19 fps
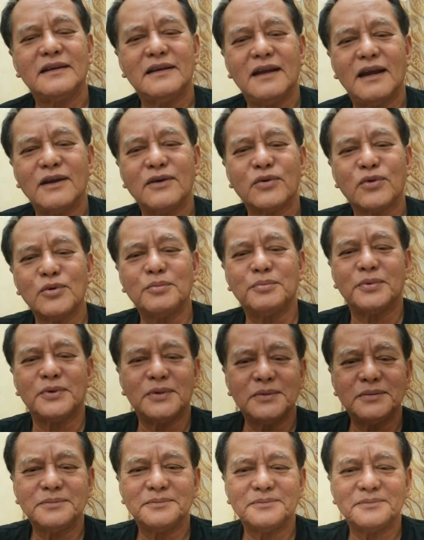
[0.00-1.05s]

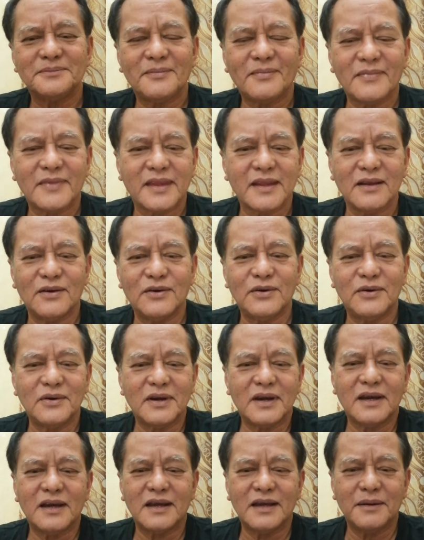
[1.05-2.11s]
kagrupo o
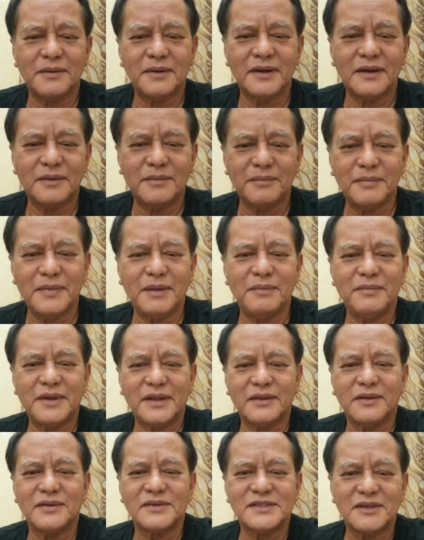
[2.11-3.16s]

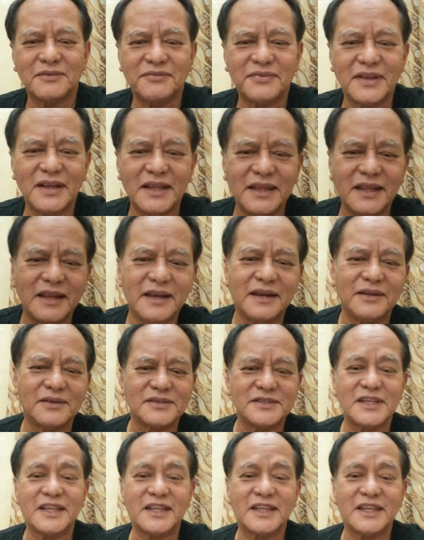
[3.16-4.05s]
ka-member doon sa field day na yun,